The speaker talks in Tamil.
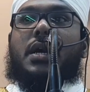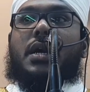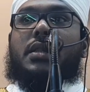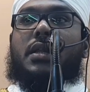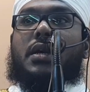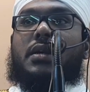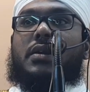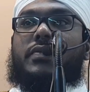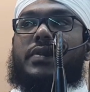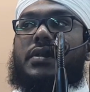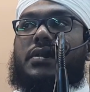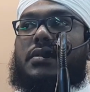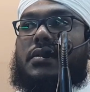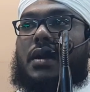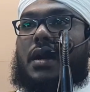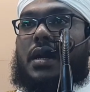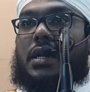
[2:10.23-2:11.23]
அல்லாஹுவின்
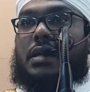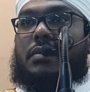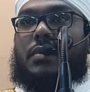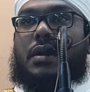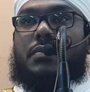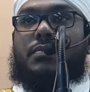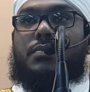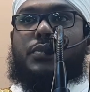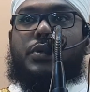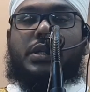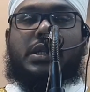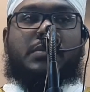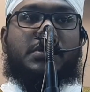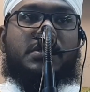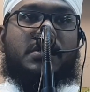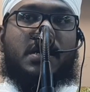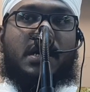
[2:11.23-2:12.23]
திரு ஆலைமாம்
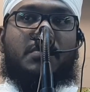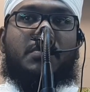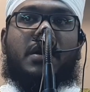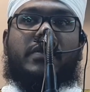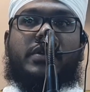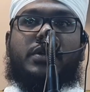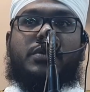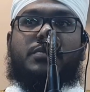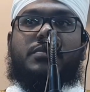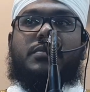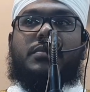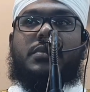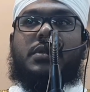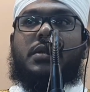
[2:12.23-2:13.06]
புனிதமிகு காபாவையும்